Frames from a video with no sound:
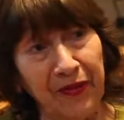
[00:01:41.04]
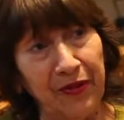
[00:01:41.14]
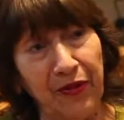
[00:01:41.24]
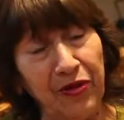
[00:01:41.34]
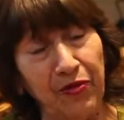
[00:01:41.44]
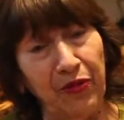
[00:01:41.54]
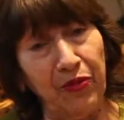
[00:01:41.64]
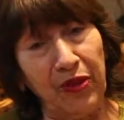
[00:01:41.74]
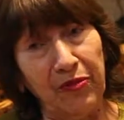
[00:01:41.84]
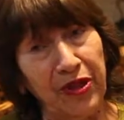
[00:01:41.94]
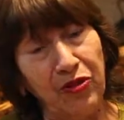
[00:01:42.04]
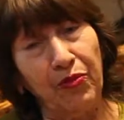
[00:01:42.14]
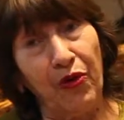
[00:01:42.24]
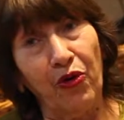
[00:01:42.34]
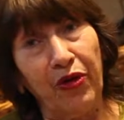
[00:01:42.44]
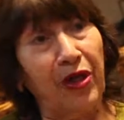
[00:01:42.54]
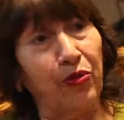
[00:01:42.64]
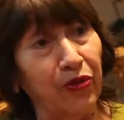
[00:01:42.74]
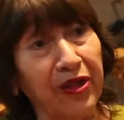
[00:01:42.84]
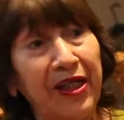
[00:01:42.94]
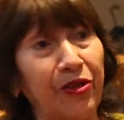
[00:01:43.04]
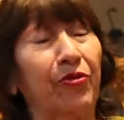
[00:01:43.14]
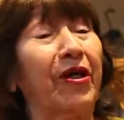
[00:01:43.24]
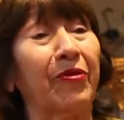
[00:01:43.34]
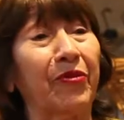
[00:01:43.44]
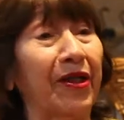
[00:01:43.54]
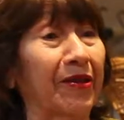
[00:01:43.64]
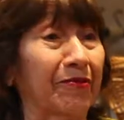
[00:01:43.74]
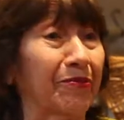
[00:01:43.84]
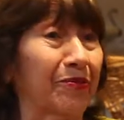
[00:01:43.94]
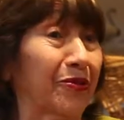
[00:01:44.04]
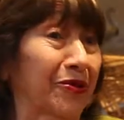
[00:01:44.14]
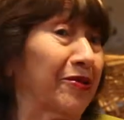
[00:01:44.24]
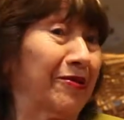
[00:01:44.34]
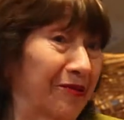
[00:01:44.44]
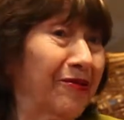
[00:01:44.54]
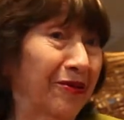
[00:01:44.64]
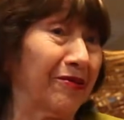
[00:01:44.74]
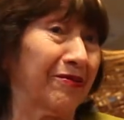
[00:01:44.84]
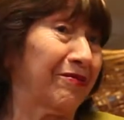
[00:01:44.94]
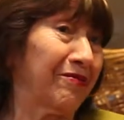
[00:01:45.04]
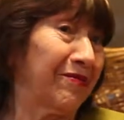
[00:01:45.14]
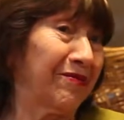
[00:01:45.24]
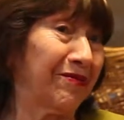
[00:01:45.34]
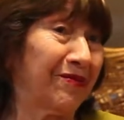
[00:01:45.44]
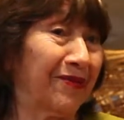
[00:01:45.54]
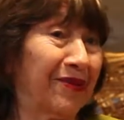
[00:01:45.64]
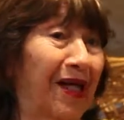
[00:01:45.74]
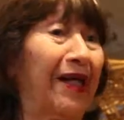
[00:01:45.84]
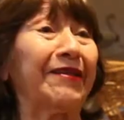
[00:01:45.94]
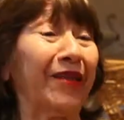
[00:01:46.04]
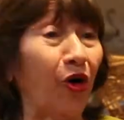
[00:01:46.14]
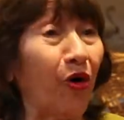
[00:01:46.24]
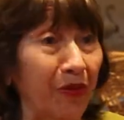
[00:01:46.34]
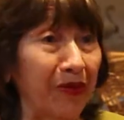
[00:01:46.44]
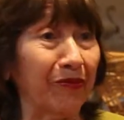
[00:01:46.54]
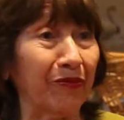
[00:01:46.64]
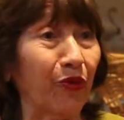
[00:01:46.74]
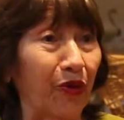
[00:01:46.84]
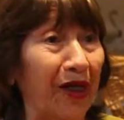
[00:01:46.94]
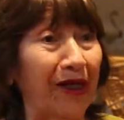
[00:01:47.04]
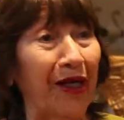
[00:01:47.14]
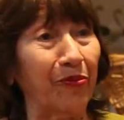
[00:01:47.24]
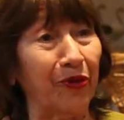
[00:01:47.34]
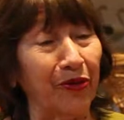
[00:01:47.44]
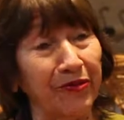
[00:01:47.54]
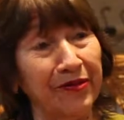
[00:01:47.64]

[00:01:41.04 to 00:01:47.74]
Me, supongo que algún día esto va a cambiar, porque la gente joven busca el cambio,